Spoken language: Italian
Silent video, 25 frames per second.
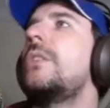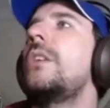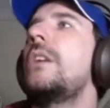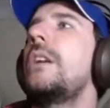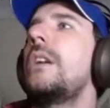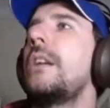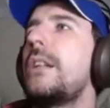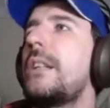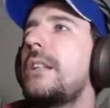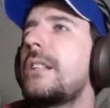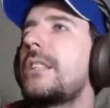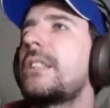
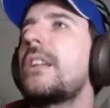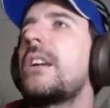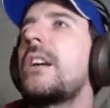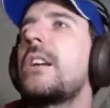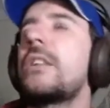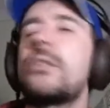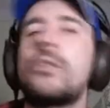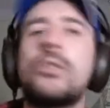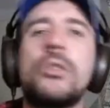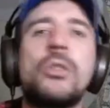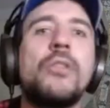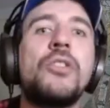
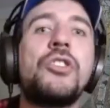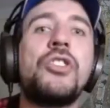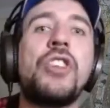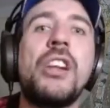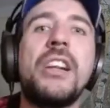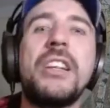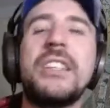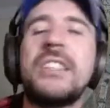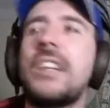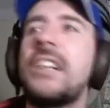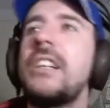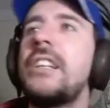Esatto, dove c'è la
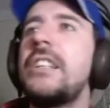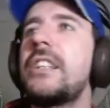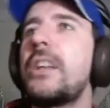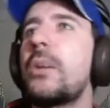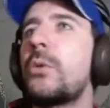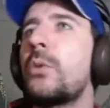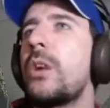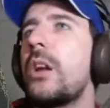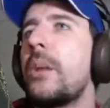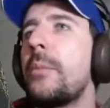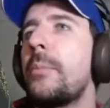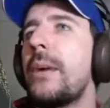salita
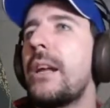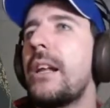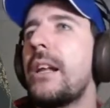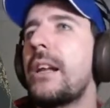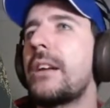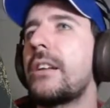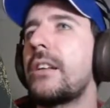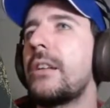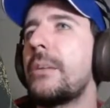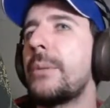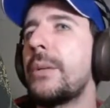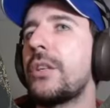quella bella che
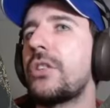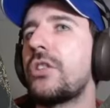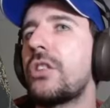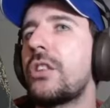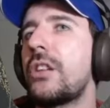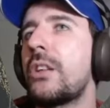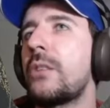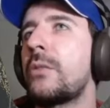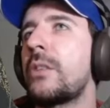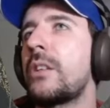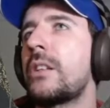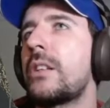ti piace
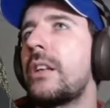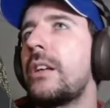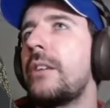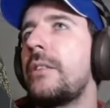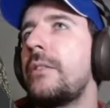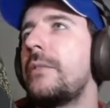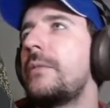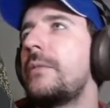tanto a te.